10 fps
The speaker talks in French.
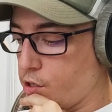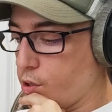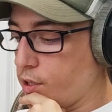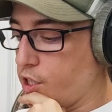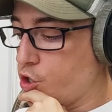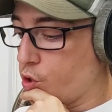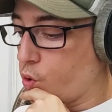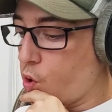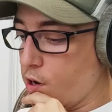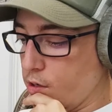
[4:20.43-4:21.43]
Ce qui, je
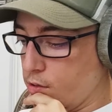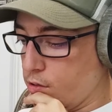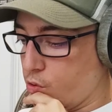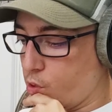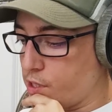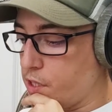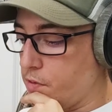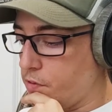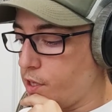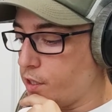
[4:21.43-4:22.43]
crois, doit
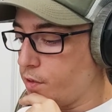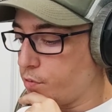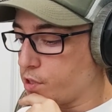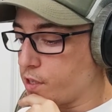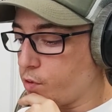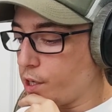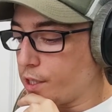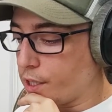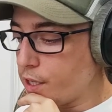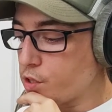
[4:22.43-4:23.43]
signifier qu'il faut savoir
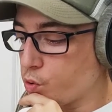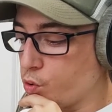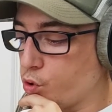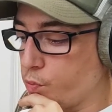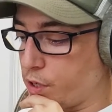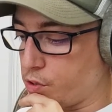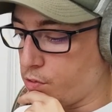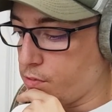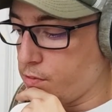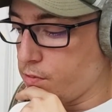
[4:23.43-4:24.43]
créer son
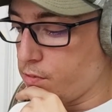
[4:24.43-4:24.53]
occupation,